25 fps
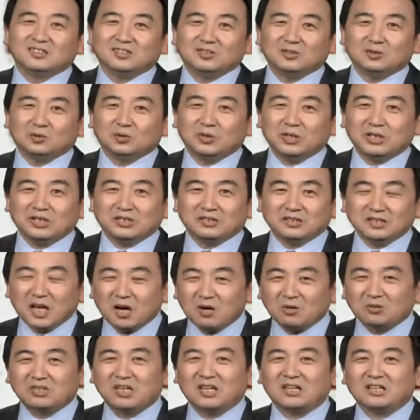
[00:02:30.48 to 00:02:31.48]
所以
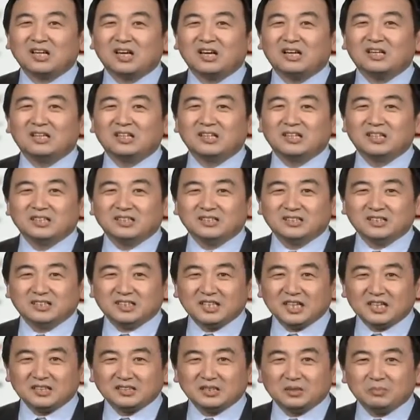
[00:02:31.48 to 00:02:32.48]
造成了
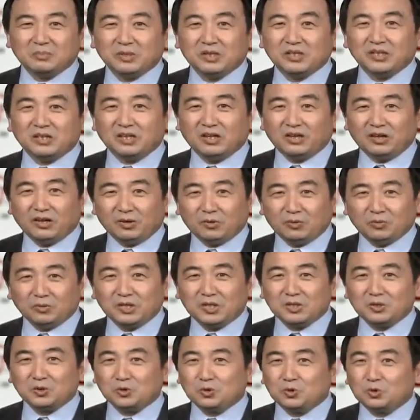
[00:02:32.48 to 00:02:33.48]
江泽民留
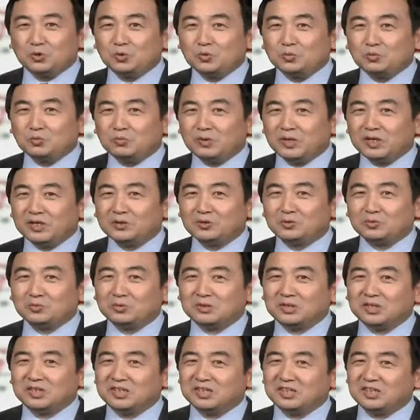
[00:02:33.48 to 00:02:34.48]
任军委
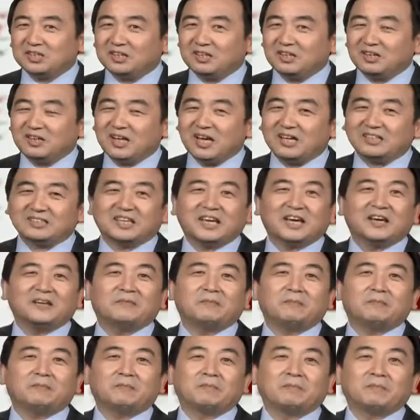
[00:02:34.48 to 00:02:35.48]
主席两年，